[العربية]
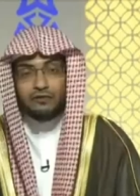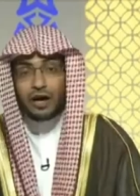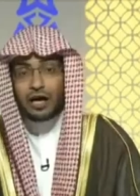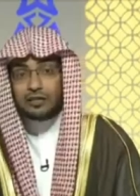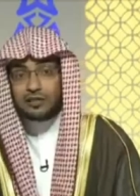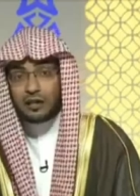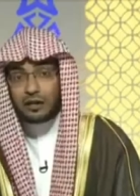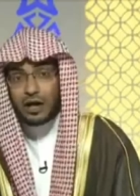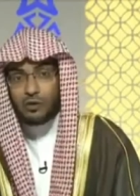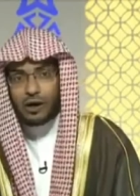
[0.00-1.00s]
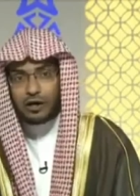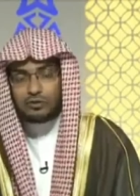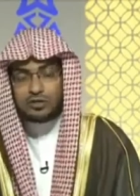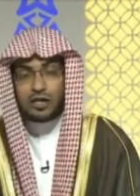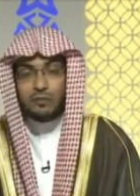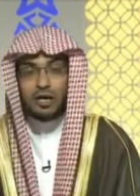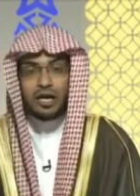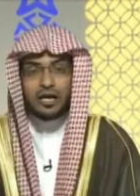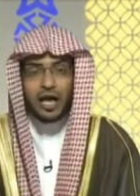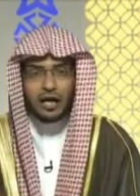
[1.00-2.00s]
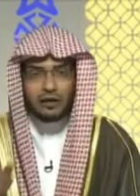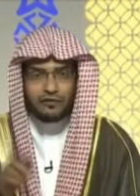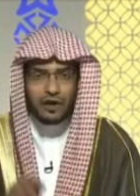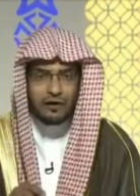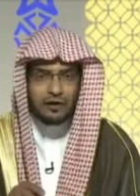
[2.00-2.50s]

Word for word: فقال صلى الله عليه وسلم لئن حلف